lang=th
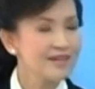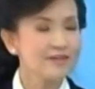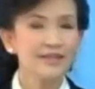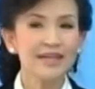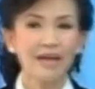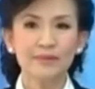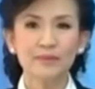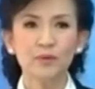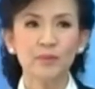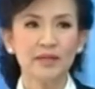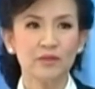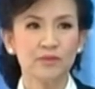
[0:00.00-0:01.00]
ก็กลายเป็นผู้
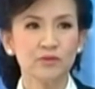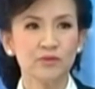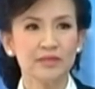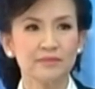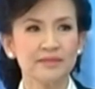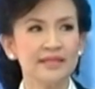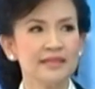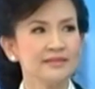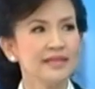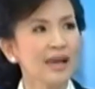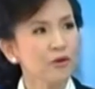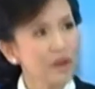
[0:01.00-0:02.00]
ผลิตวัตถุดิบที่
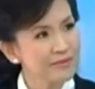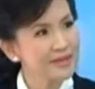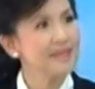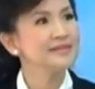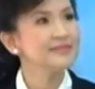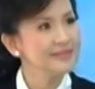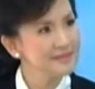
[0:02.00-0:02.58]
สร้างความน่าเชื่อ